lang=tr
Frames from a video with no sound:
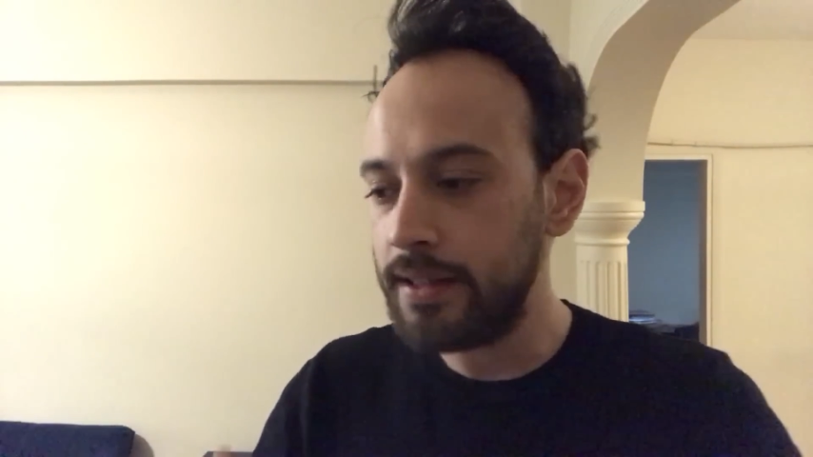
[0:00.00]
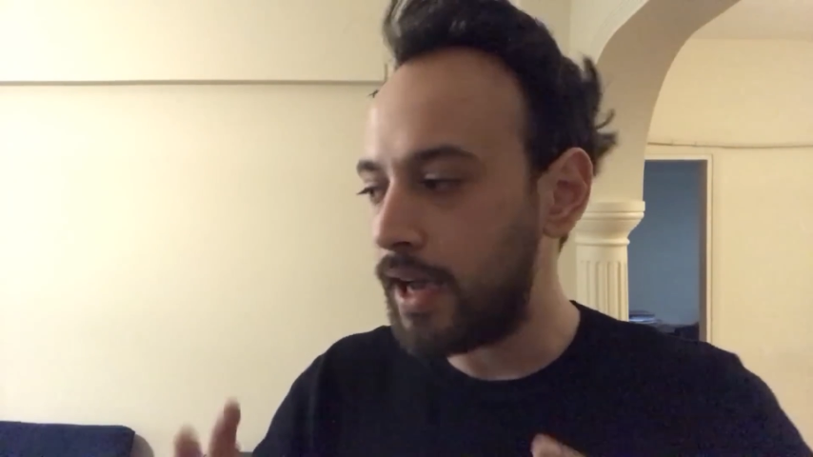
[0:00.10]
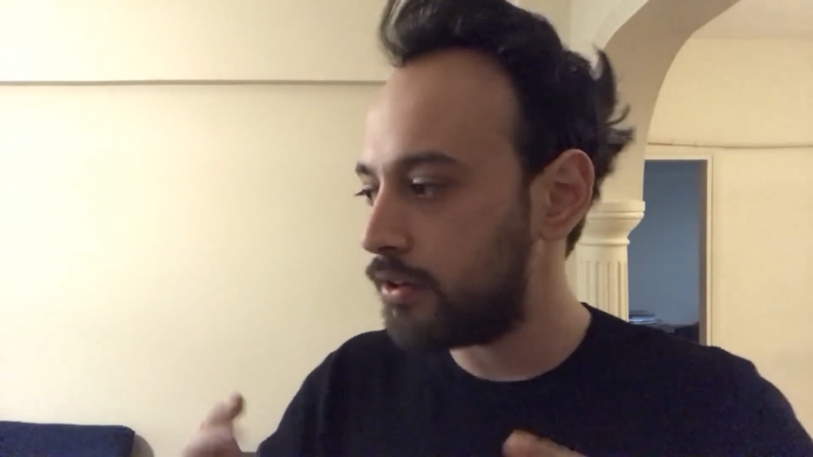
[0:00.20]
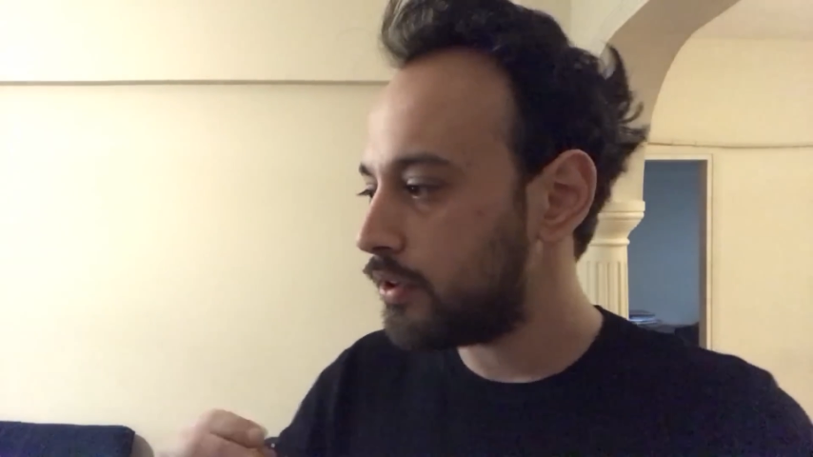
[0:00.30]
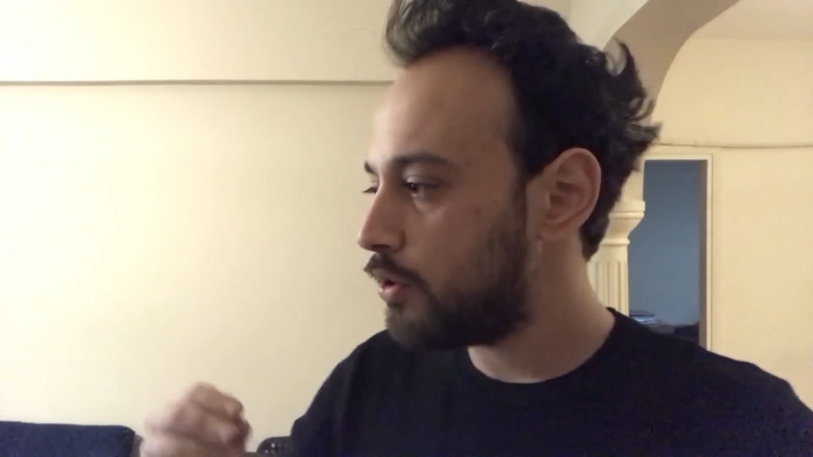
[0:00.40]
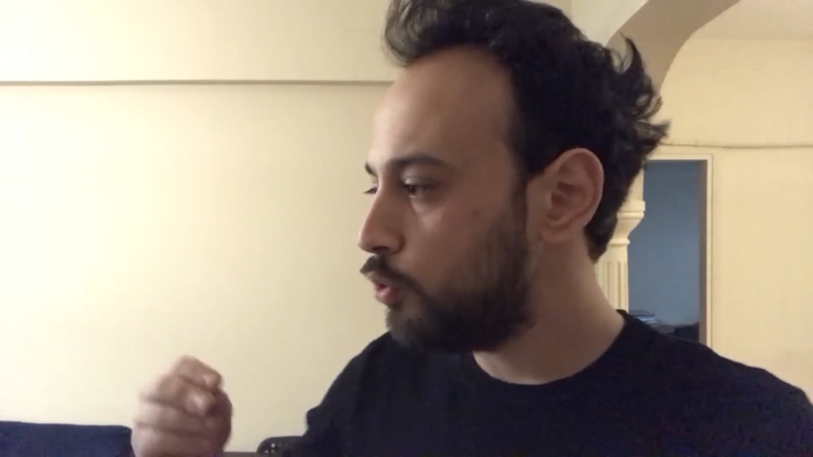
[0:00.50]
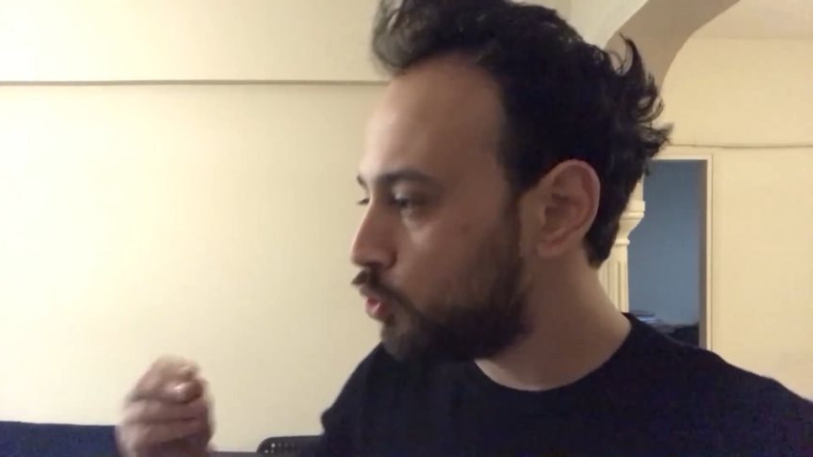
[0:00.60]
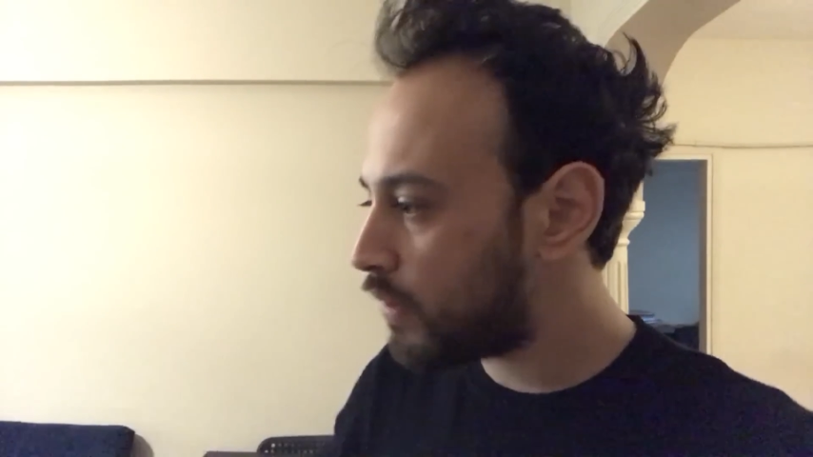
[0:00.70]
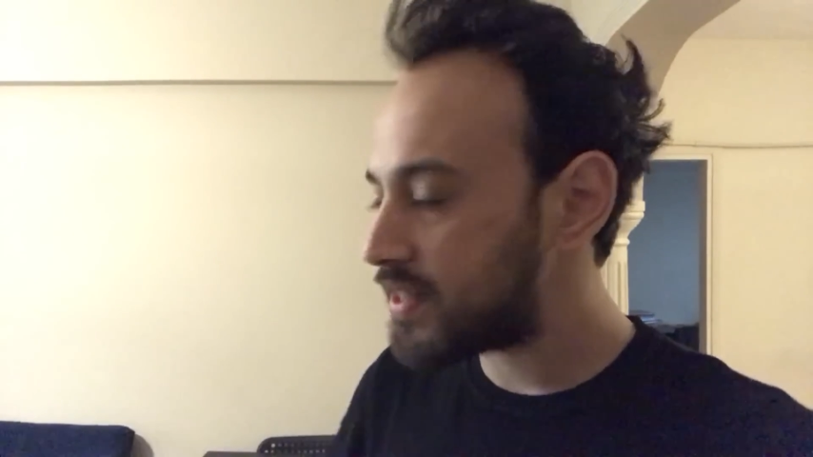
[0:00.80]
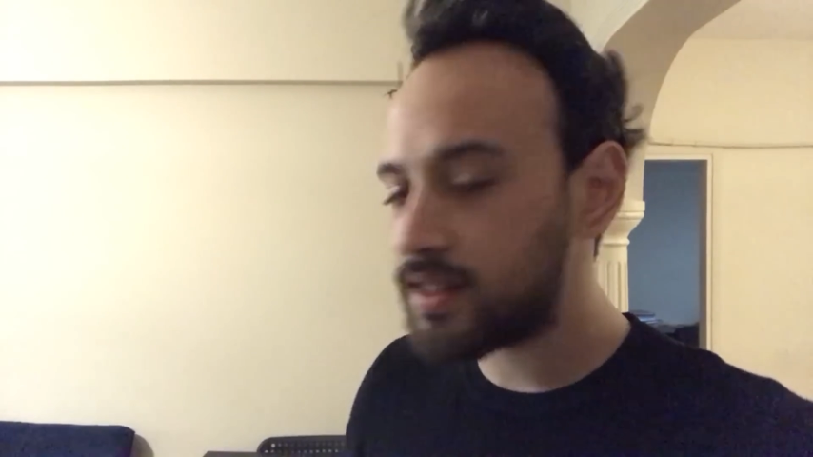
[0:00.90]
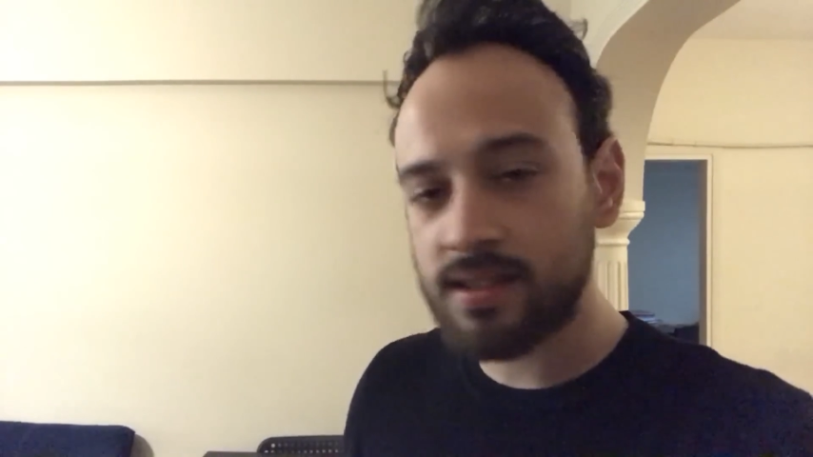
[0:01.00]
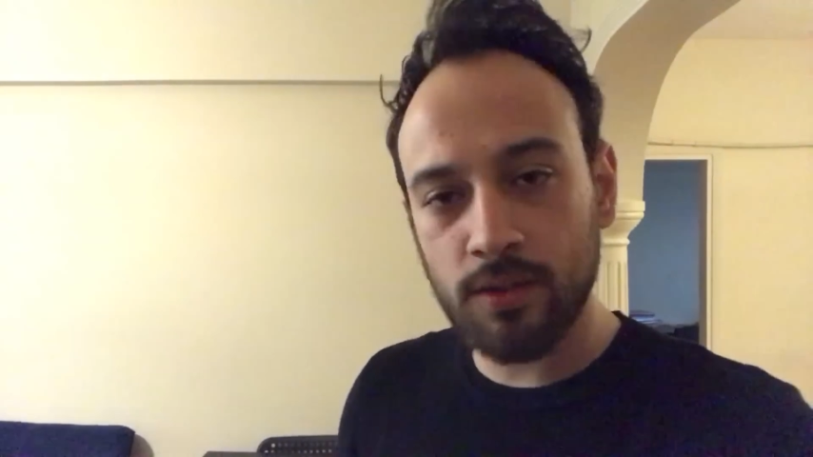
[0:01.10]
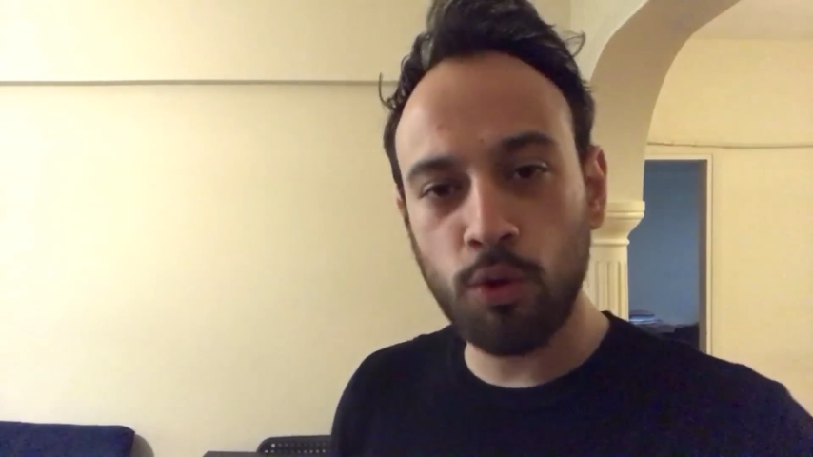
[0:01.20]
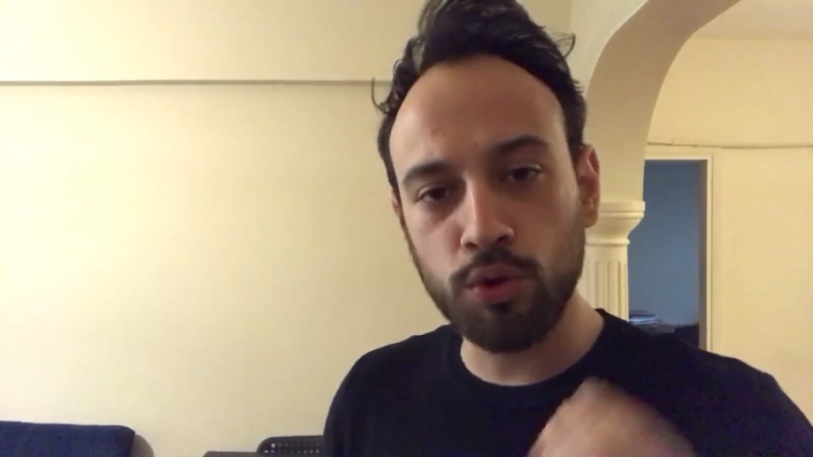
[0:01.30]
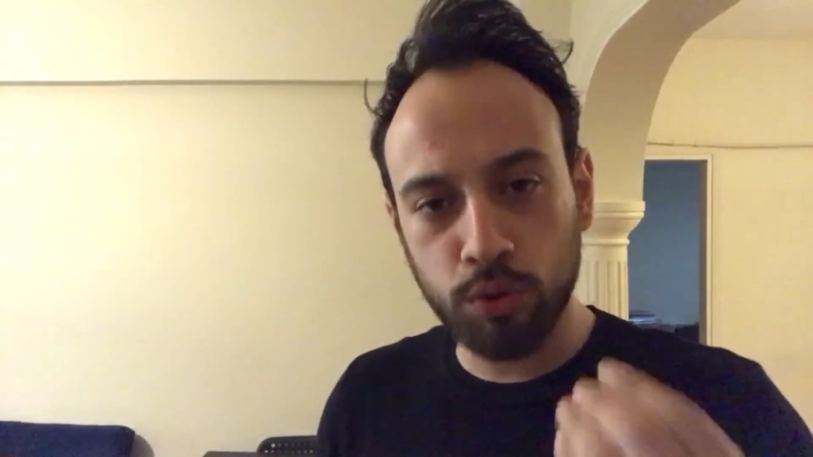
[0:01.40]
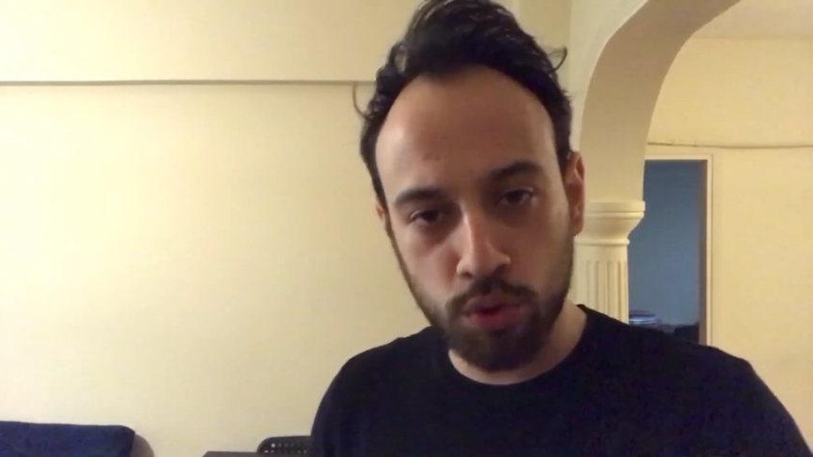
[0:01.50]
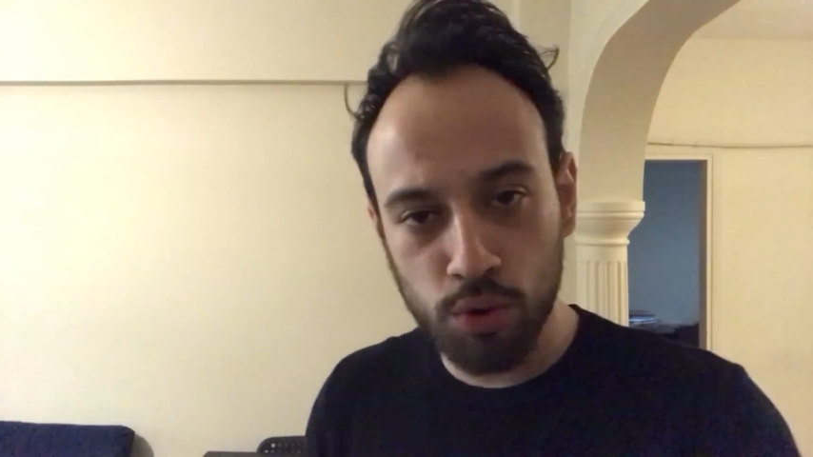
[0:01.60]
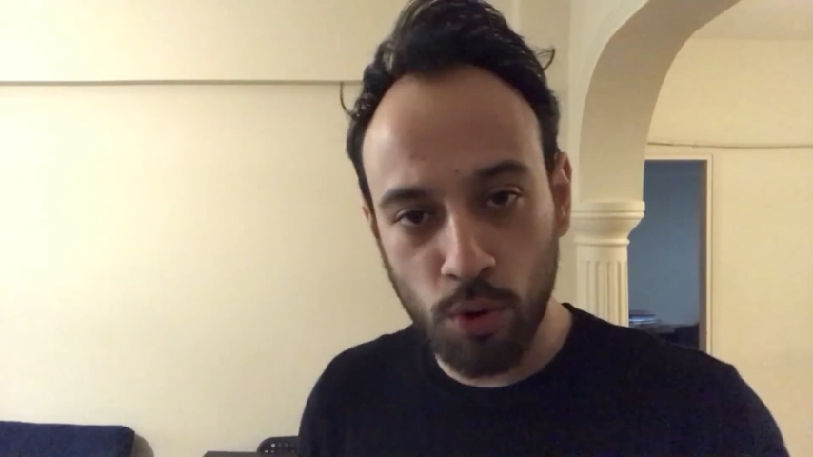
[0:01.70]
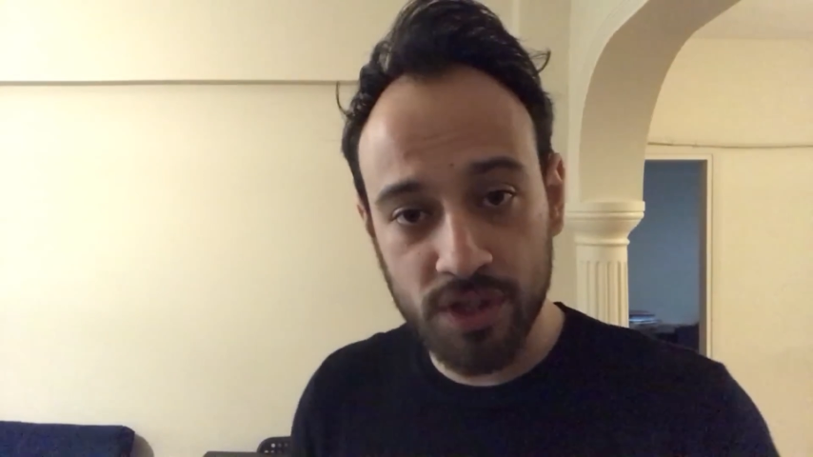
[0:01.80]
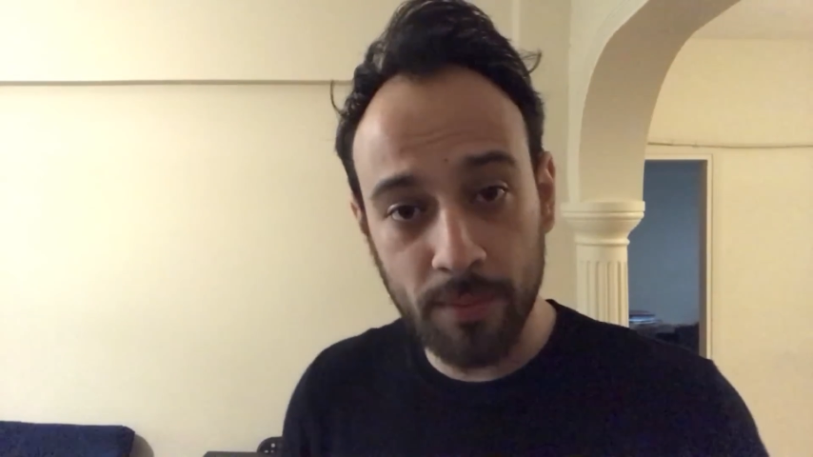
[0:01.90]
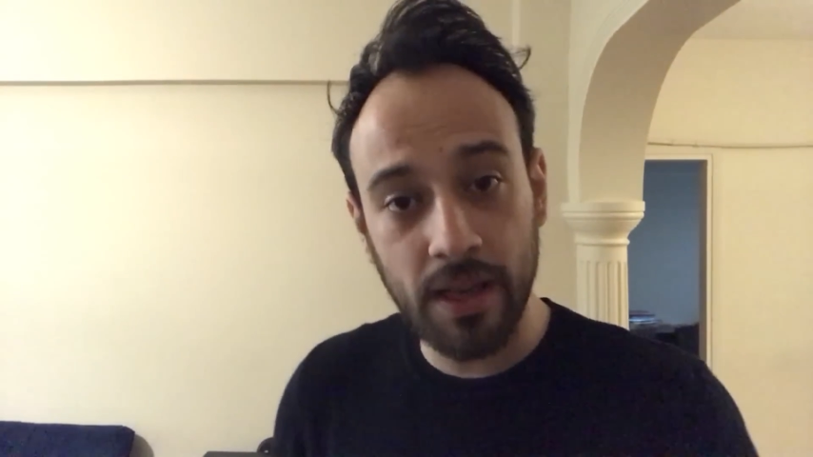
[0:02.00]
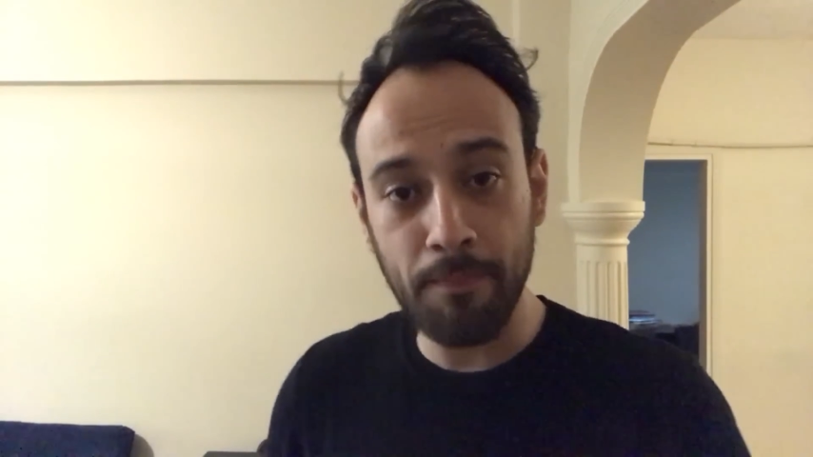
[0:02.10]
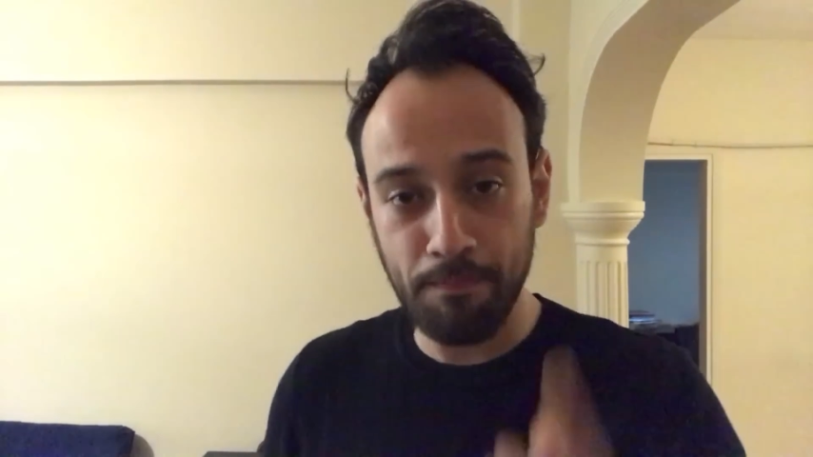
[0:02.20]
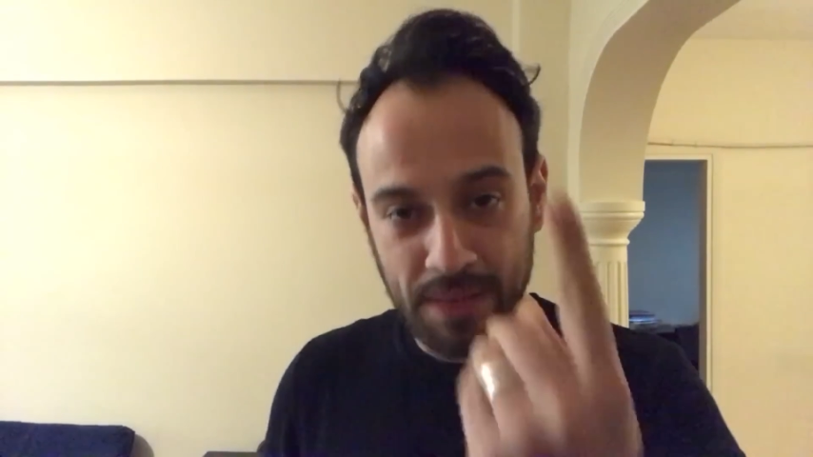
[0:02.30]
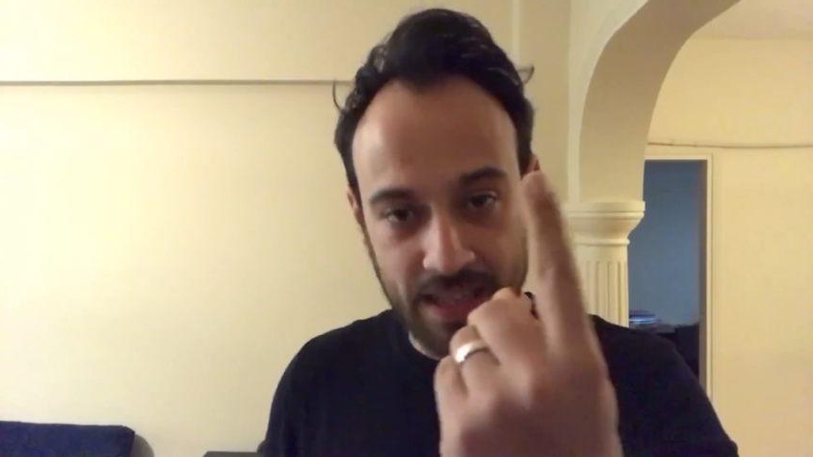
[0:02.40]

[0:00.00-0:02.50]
Yani üniversite sizin kurtuluşunuz olsa bile